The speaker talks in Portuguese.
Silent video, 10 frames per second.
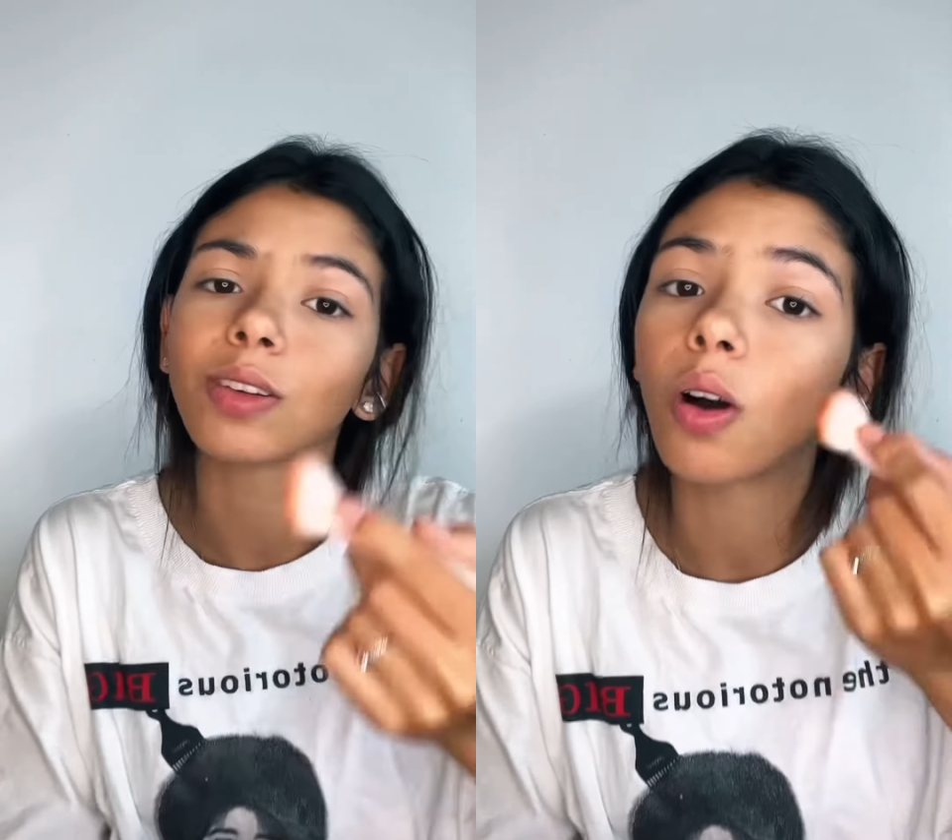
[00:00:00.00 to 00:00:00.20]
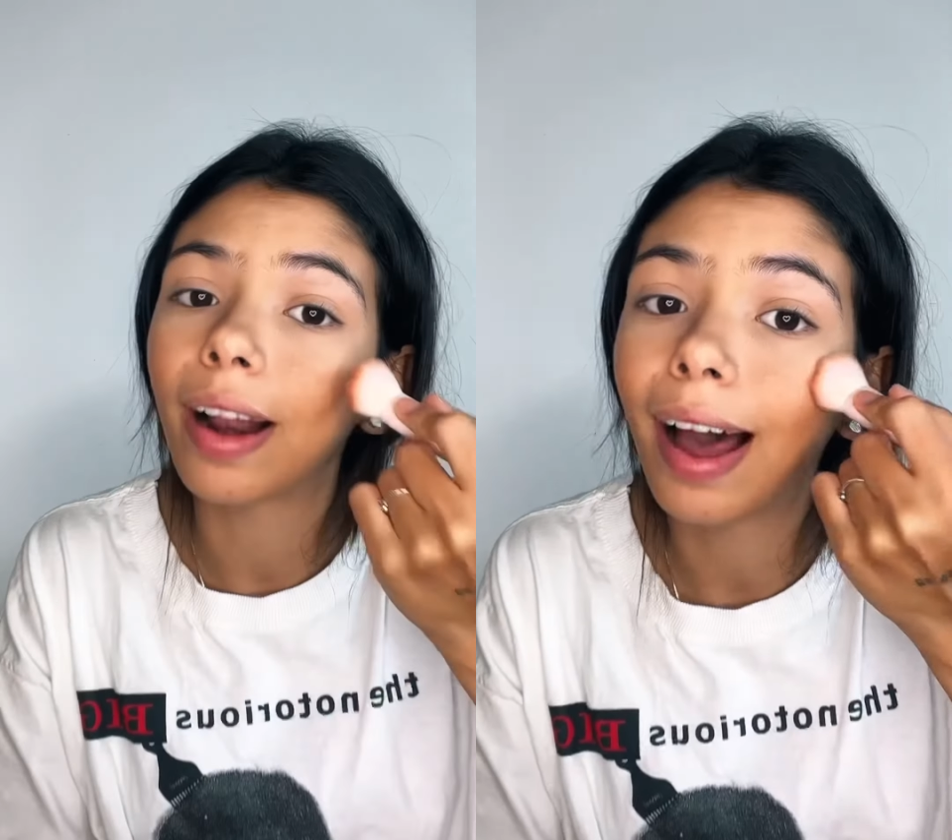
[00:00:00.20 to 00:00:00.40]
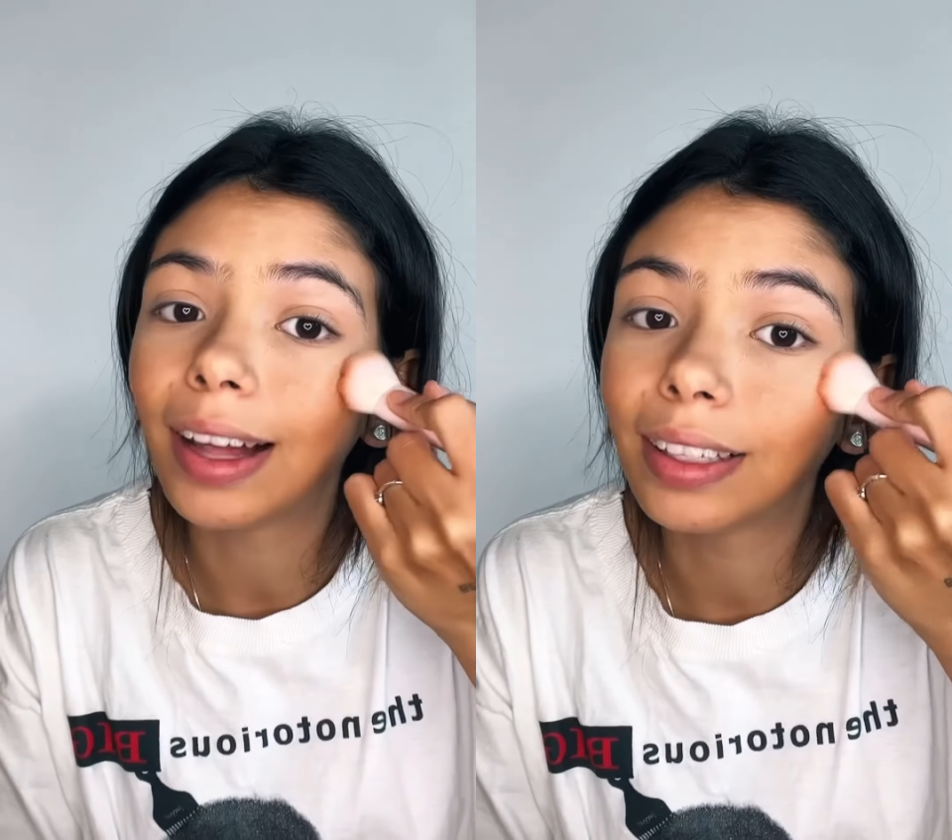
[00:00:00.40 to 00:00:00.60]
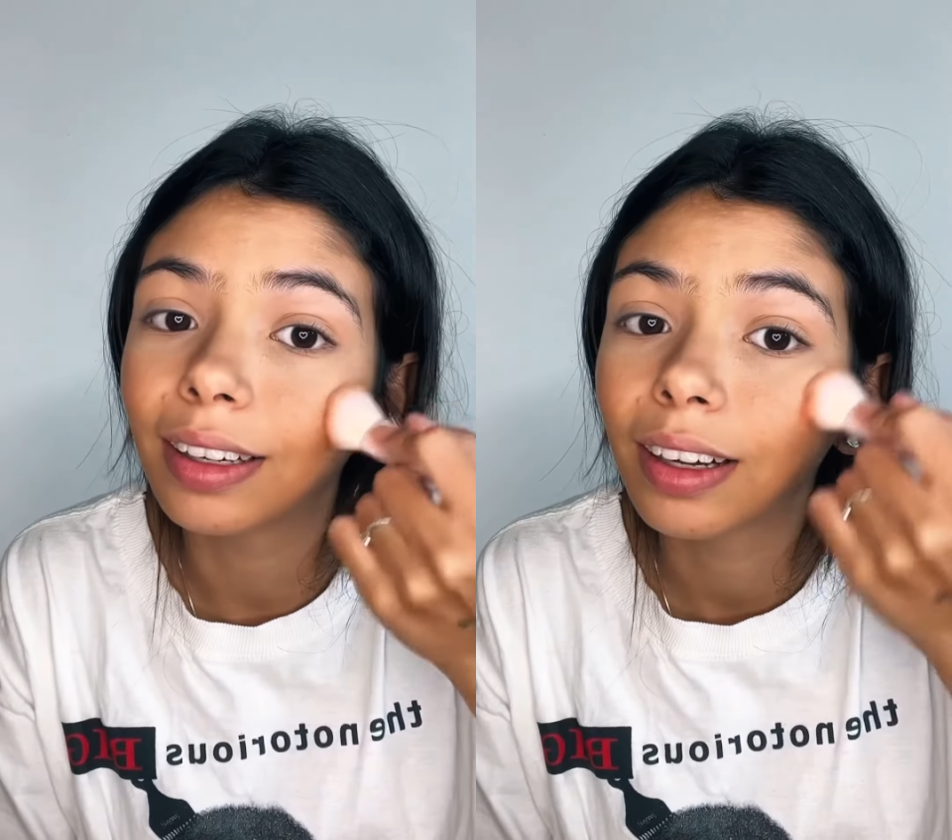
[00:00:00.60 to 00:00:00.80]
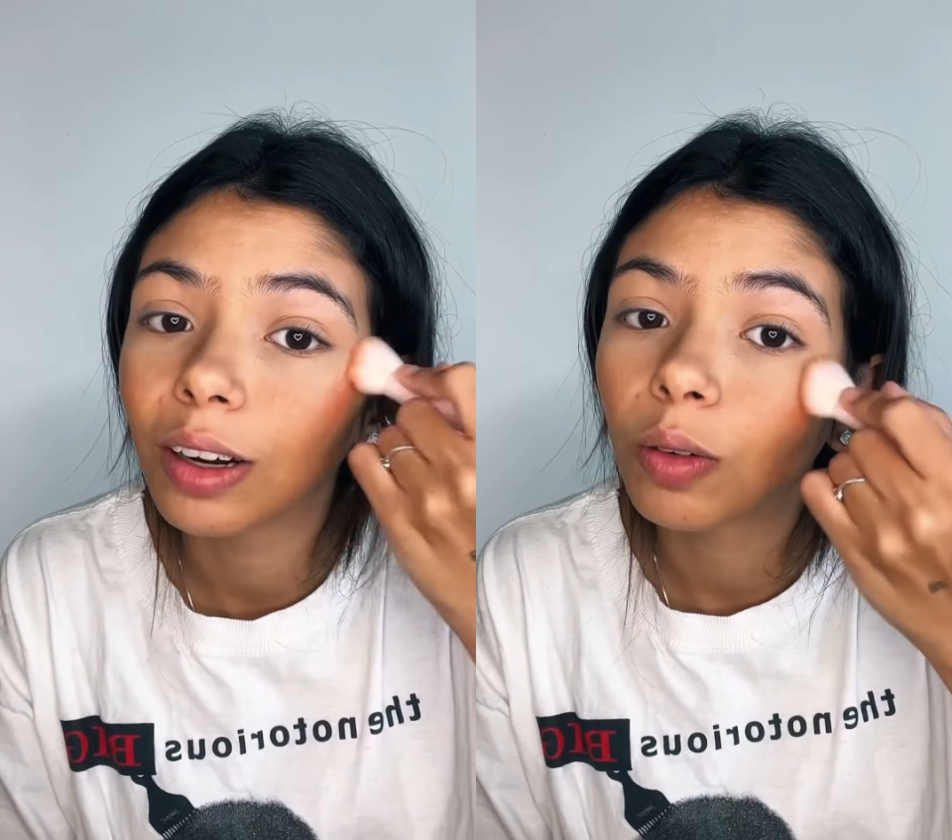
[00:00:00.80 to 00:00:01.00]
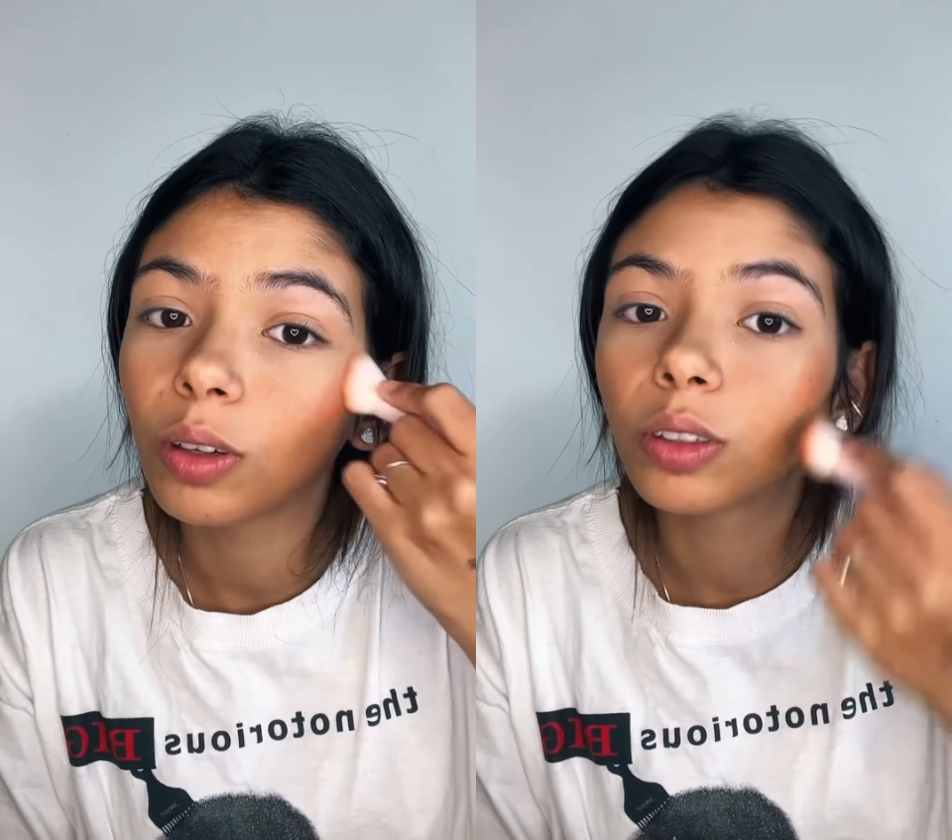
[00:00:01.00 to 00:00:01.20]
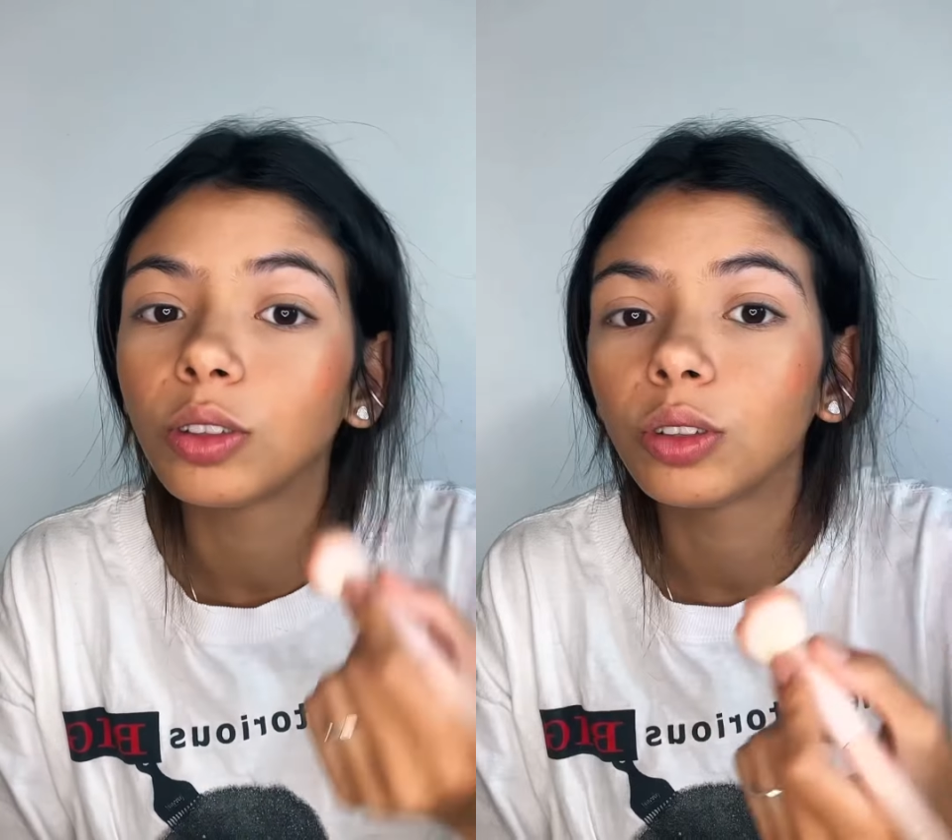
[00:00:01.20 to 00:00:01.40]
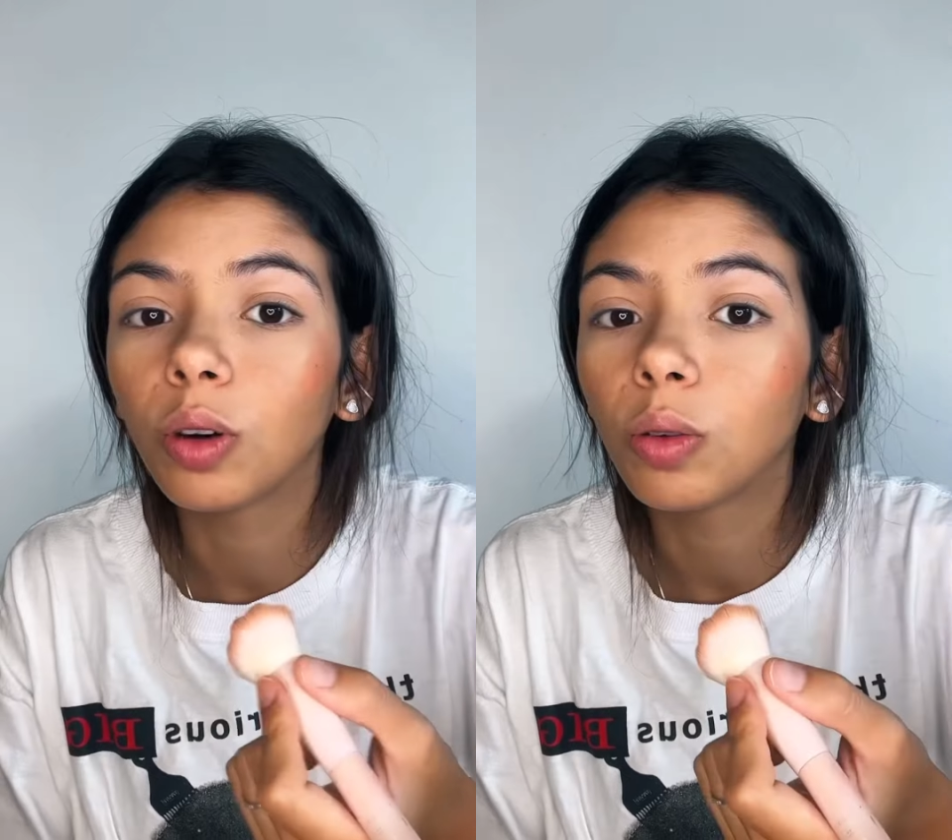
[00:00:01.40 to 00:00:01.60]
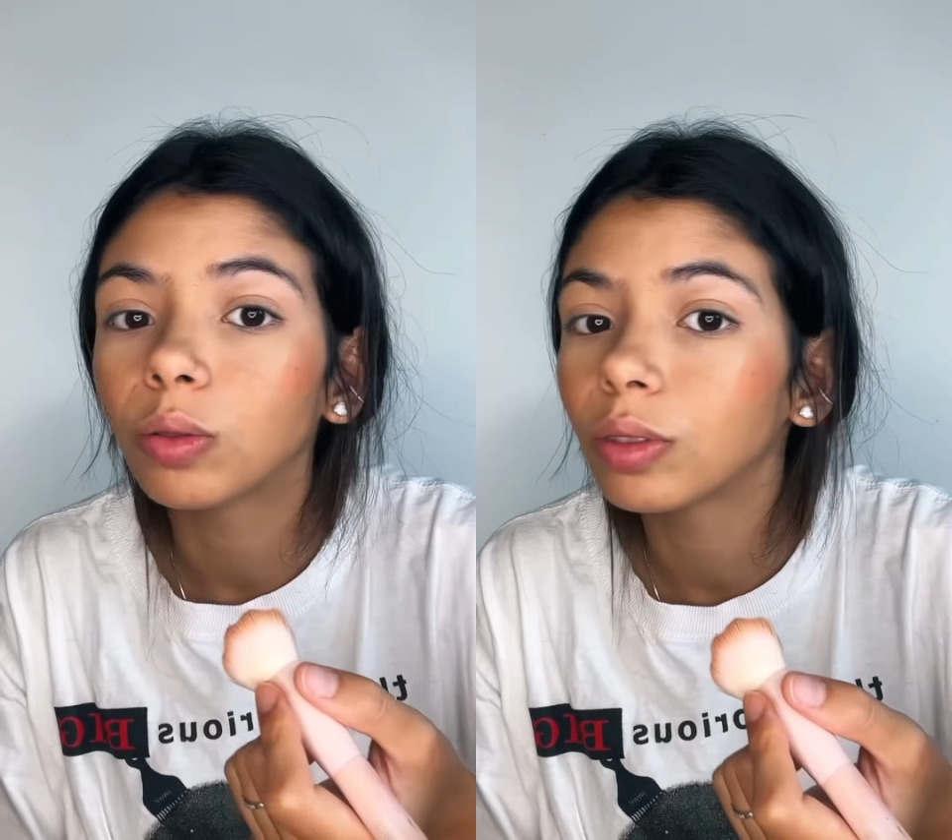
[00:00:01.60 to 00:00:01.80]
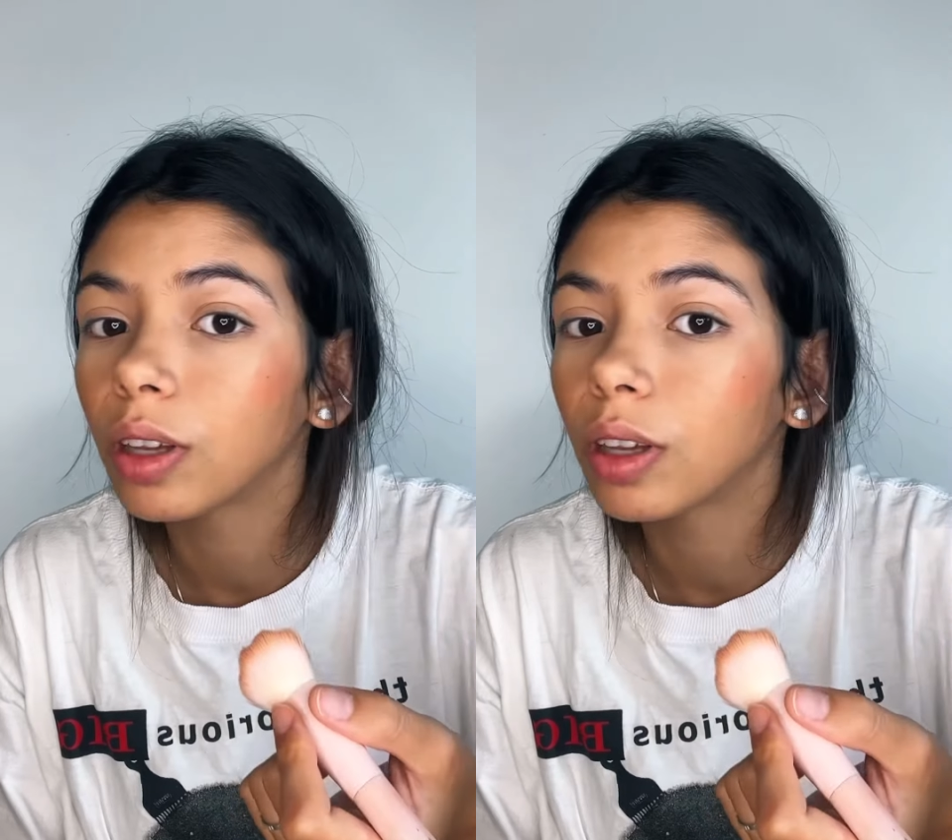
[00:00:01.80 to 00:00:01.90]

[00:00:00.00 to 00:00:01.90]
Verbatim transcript: corada quando eu estou...